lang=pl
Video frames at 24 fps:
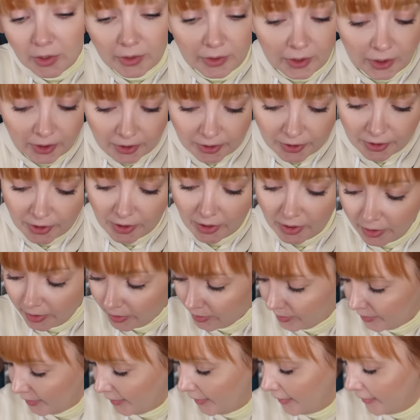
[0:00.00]

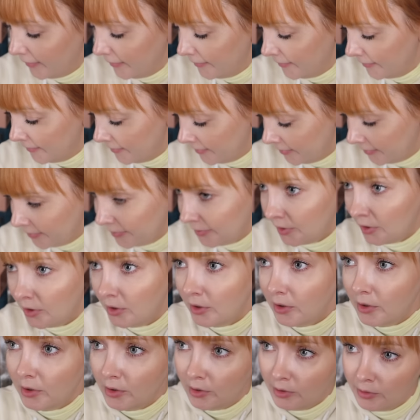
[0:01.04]
Także ten.
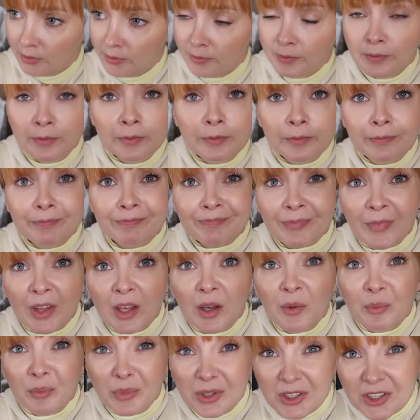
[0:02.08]
Yy,
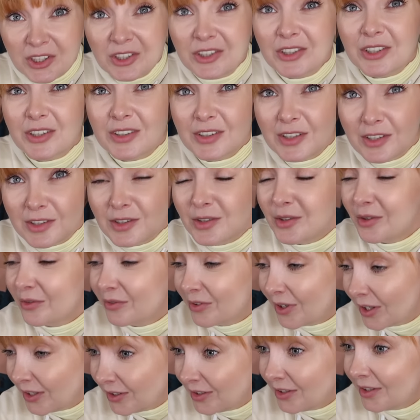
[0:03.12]
będziecie
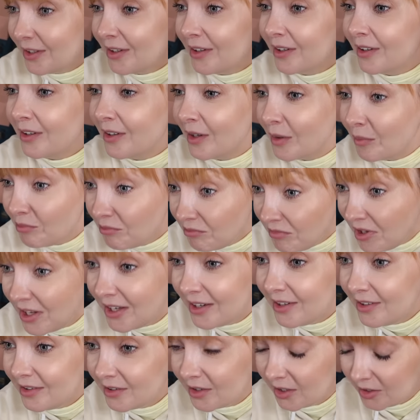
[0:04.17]
zdecydowanie
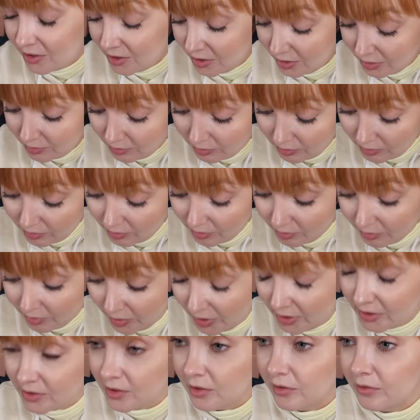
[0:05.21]
mieli na czym
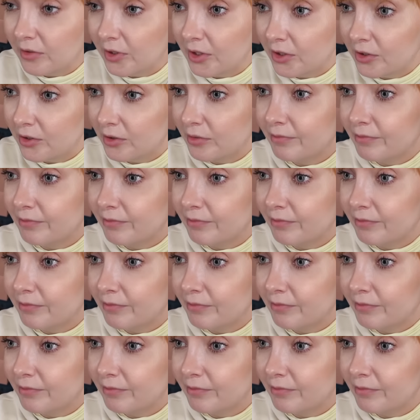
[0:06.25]
pracować.